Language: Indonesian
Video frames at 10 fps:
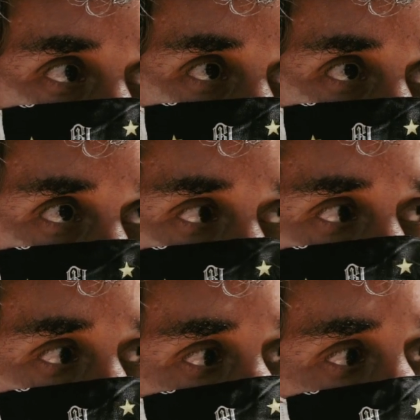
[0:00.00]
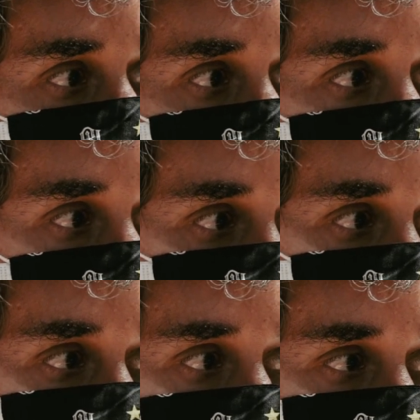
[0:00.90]
Kita minta juga
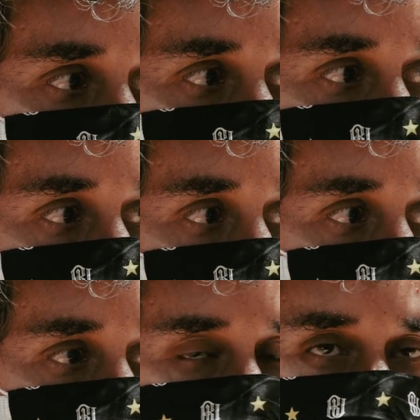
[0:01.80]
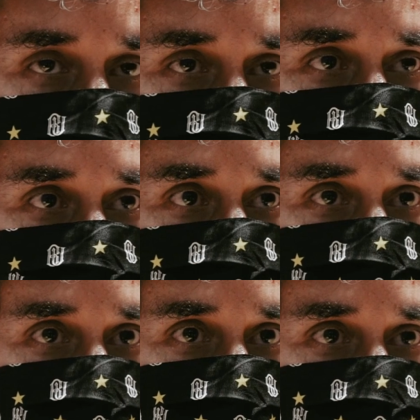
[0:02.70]
suporta yang datang
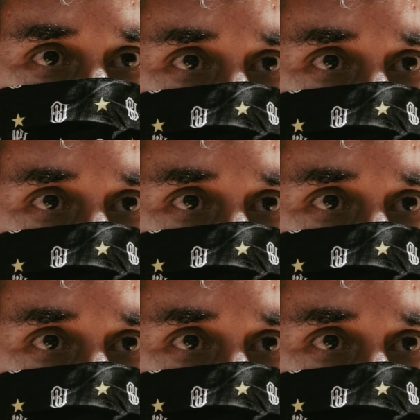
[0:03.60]
di, di,